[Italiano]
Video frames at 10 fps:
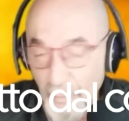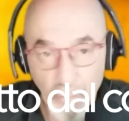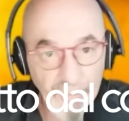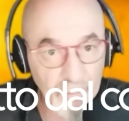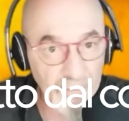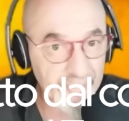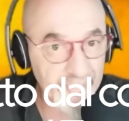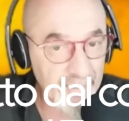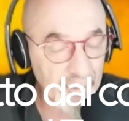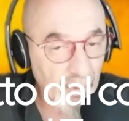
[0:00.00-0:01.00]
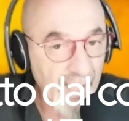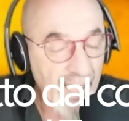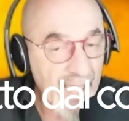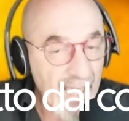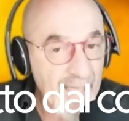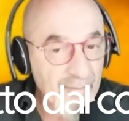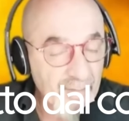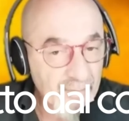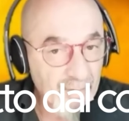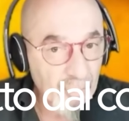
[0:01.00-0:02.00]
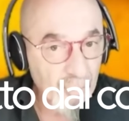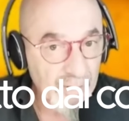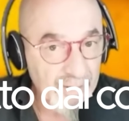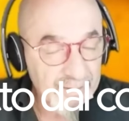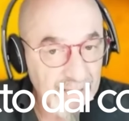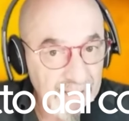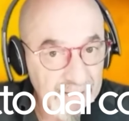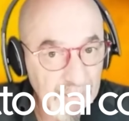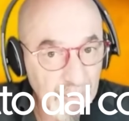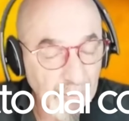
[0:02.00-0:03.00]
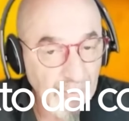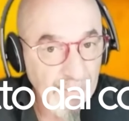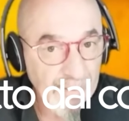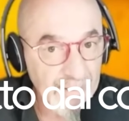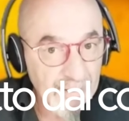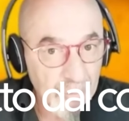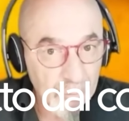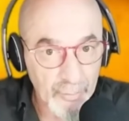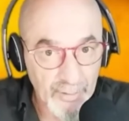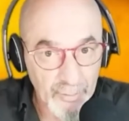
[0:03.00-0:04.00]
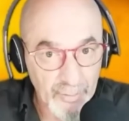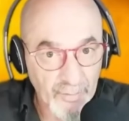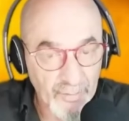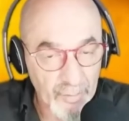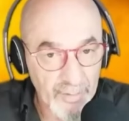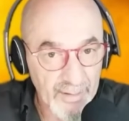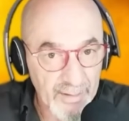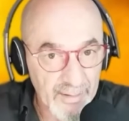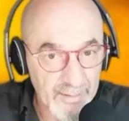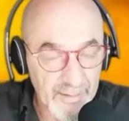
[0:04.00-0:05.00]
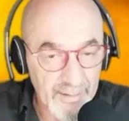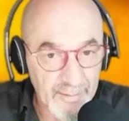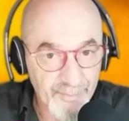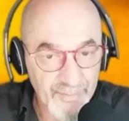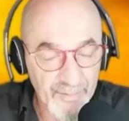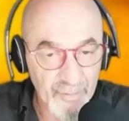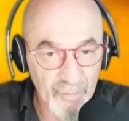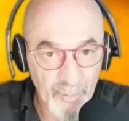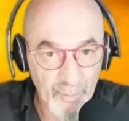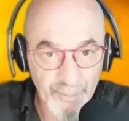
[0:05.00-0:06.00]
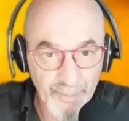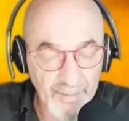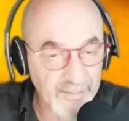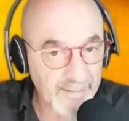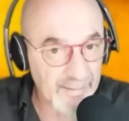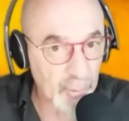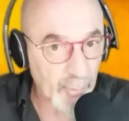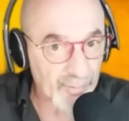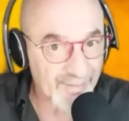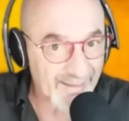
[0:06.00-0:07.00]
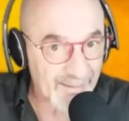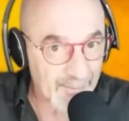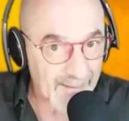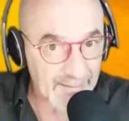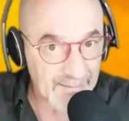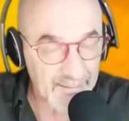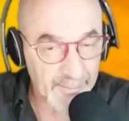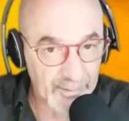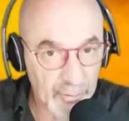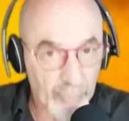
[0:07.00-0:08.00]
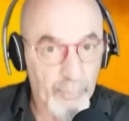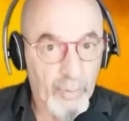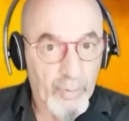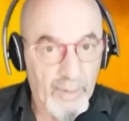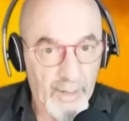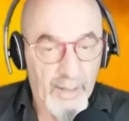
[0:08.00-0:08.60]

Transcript: un momento di affanno vivono l'estate probabilmente con una condizione di, diciamo, si sentono meno schermati, si mettono un po'